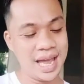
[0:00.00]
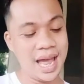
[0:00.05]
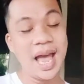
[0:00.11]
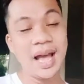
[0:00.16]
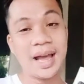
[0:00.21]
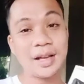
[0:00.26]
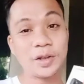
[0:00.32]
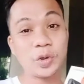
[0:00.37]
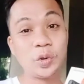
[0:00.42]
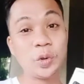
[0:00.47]

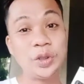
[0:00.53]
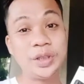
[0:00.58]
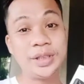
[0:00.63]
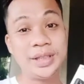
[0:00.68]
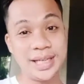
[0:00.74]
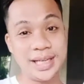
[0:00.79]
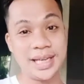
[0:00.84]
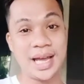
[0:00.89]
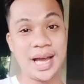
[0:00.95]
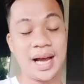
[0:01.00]
kay tungod
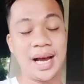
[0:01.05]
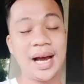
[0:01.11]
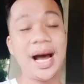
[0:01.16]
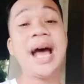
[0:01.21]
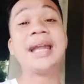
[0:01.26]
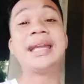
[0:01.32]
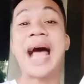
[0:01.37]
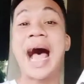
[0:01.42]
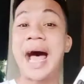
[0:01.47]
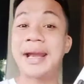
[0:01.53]
niya
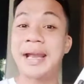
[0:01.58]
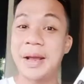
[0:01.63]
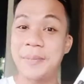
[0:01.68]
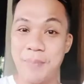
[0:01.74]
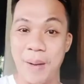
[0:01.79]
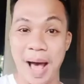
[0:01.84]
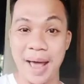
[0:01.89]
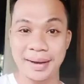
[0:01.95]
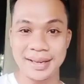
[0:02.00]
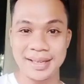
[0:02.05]
na anay
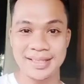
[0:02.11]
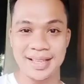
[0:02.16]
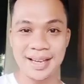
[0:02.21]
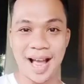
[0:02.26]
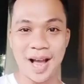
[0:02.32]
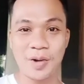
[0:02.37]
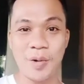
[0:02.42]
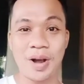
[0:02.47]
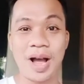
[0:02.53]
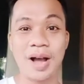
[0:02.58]
Paris ang
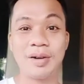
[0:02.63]
ako nga